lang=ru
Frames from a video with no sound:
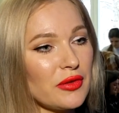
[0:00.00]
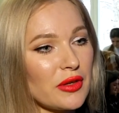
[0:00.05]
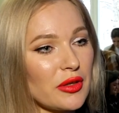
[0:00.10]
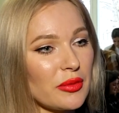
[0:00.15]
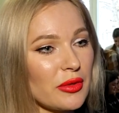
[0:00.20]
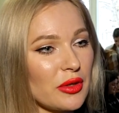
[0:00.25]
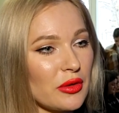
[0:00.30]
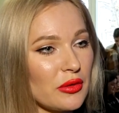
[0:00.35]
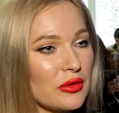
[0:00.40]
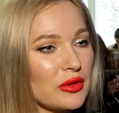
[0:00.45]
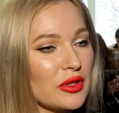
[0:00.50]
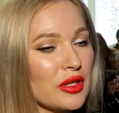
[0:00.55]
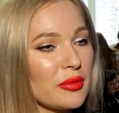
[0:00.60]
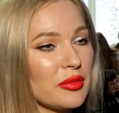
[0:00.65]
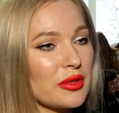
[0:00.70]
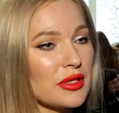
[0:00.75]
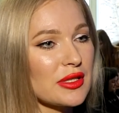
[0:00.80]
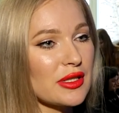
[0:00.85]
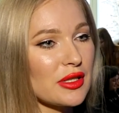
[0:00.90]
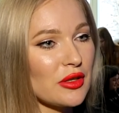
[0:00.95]
формирует
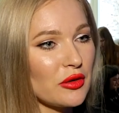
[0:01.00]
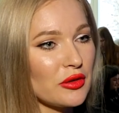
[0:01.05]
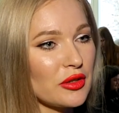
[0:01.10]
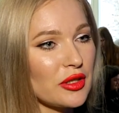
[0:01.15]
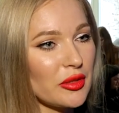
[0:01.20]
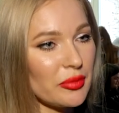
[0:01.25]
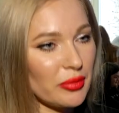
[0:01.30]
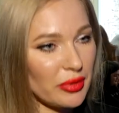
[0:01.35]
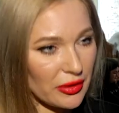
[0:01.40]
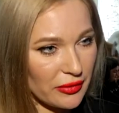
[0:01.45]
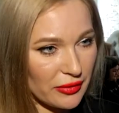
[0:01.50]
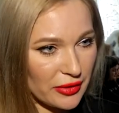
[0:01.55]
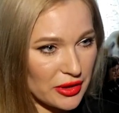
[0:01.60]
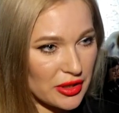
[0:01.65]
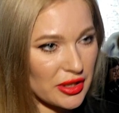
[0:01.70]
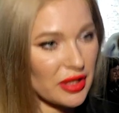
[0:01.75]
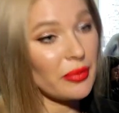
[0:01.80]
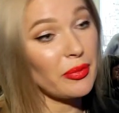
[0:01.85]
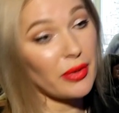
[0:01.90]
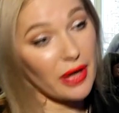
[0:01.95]
определенные привычки,